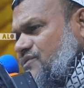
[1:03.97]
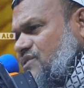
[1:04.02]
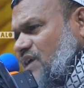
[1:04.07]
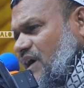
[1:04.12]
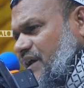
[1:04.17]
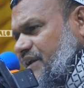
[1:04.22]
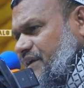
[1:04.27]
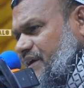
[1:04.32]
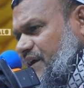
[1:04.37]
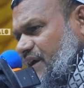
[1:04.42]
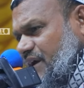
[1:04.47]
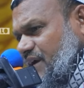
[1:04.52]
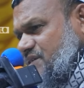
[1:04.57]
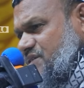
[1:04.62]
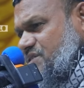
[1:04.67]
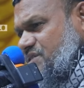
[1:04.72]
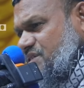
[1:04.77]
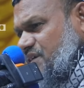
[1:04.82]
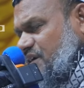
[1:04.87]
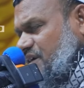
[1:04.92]
তার এক
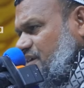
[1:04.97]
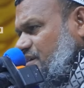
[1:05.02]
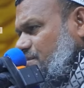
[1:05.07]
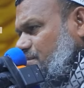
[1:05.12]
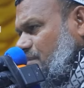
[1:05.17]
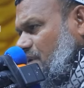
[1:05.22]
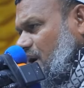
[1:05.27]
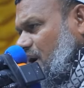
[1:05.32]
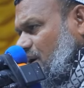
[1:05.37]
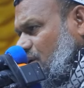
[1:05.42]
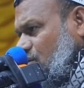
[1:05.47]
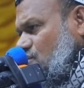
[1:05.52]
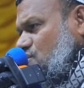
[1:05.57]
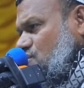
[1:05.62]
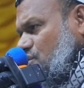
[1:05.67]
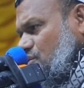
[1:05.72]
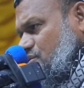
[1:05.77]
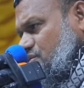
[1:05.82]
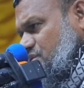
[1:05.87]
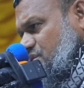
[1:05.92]
শ্রেণীর মানুষ
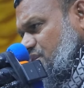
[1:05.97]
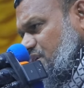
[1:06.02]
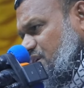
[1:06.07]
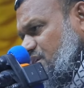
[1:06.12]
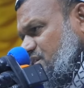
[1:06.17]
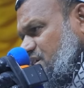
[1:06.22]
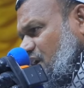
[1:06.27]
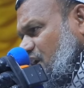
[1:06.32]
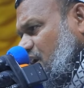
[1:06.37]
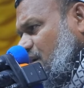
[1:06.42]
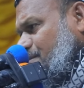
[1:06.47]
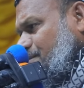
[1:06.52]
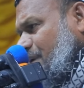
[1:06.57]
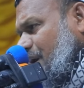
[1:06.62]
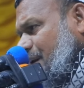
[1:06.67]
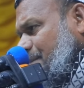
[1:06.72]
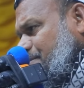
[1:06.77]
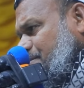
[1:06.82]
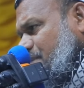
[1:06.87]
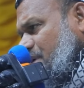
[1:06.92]
হচ্ছে যারা
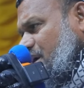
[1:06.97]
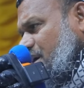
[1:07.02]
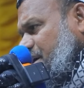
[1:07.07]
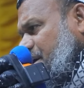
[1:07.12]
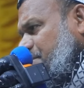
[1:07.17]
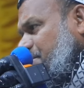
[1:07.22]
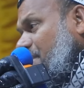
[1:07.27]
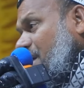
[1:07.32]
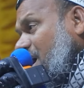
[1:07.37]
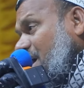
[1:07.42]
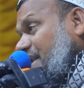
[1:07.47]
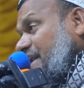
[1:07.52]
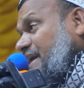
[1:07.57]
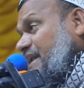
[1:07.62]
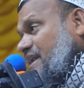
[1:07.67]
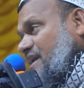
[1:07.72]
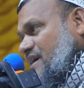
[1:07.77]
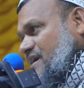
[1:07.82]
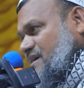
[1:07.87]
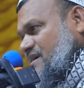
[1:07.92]
বাপ মাকে মানে
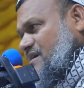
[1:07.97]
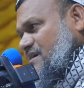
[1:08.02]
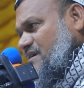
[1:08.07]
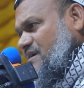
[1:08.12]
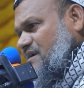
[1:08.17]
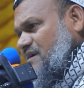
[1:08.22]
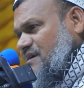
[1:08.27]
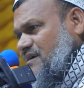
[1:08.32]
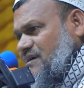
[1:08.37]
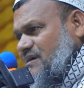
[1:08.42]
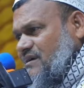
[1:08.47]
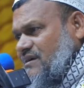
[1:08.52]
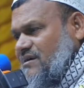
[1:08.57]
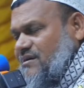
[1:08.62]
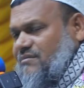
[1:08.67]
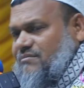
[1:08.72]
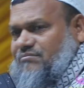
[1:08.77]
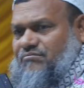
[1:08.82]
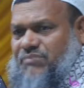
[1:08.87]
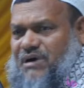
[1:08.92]
না
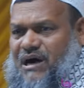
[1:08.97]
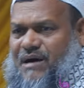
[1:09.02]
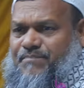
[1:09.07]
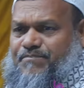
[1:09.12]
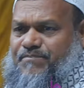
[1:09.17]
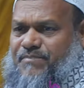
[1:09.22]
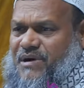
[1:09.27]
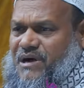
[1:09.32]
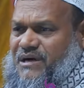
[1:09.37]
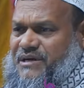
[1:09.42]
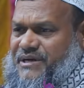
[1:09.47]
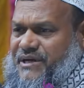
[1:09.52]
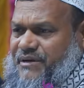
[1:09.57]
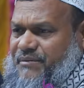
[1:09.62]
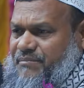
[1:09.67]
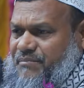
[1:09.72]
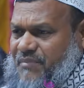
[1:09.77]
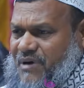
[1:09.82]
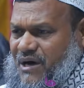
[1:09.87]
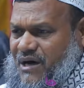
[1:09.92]
বাপ মাকে
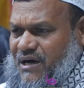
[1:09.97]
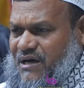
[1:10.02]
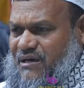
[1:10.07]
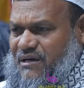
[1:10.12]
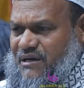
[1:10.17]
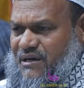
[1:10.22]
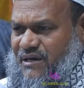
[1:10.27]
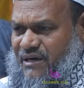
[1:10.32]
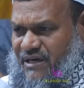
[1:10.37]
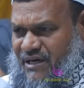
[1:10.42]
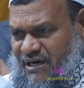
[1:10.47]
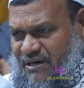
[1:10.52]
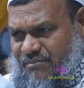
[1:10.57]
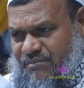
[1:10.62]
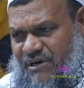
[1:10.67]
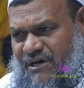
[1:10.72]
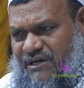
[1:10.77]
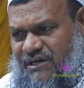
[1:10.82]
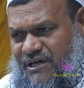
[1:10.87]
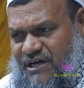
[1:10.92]
মা
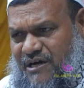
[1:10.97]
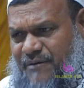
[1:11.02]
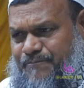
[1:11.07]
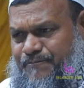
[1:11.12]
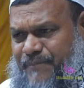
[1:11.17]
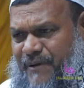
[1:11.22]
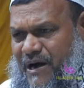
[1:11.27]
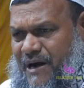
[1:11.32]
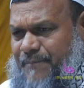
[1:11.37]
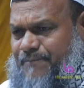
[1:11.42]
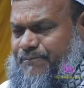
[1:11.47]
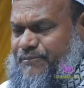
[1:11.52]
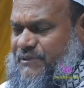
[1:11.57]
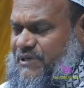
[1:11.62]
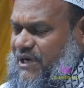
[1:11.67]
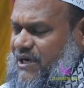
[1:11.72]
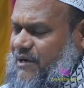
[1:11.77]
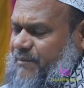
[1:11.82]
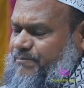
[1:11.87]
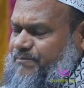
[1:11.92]
না
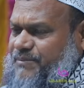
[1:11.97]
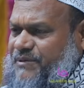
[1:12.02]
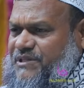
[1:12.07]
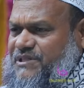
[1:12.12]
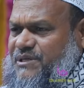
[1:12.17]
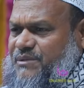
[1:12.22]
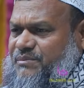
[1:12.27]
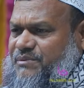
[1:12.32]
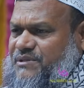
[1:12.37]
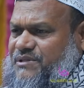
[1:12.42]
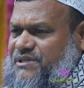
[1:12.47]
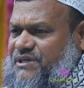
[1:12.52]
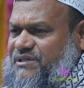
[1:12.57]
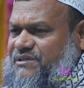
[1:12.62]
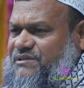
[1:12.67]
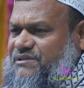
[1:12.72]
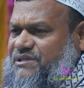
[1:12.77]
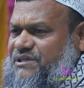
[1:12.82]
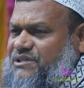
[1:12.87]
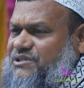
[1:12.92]
পাপটা পৃথিবীতে
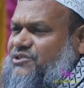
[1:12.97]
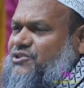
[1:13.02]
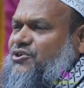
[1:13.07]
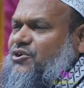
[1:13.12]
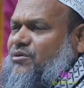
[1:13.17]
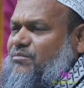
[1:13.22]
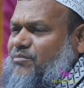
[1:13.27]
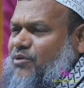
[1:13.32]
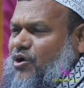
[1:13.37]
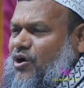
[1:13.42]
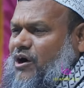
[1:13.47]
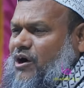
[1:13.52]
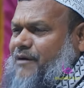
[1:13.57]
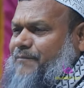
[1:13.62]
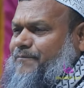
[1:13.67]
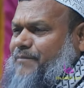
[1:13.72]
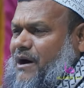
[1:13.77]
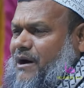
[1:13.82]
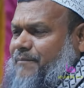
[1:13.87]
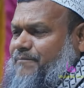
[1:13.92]
দ্বিতীয়
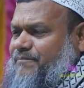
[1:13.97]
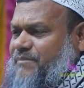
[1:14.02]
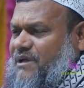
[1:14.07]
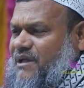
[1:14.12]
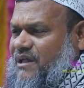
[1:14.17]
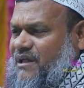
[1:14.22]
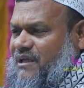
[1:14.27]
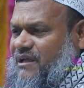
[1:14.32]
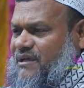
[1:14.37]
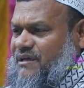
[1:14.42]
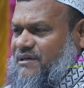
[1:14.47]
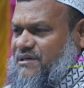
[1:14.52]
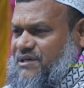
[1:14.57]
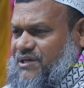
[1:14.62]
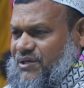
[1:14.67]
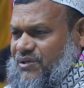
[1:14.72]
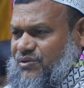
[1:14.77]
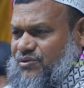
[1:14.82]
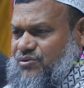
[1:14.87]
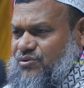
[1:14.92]
মহাপাপ
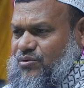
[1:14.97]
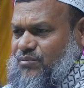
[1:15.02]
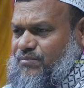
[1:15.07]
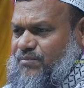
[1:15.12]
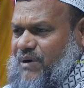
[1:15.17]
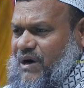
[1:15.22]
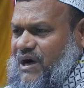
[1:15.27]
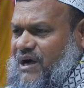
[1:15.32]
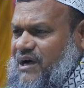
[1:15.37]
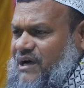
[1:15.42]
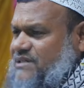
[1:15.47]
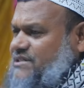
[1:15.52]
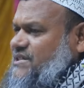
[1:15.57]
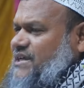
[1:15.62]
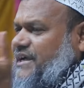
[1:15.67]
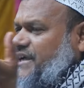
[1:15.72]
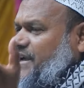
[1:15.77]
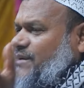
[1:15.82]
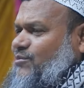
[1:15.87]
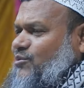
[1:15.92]
কিন্তু
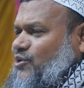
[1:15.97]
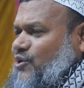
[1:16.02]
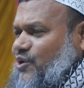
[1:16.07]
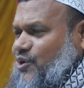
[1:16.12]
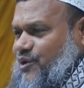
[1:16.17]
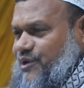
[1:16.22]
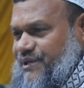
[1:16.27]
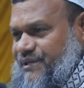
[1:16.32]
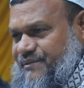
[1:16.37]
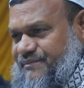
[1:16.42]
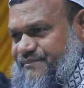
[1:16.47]
ভাষা এমন নয়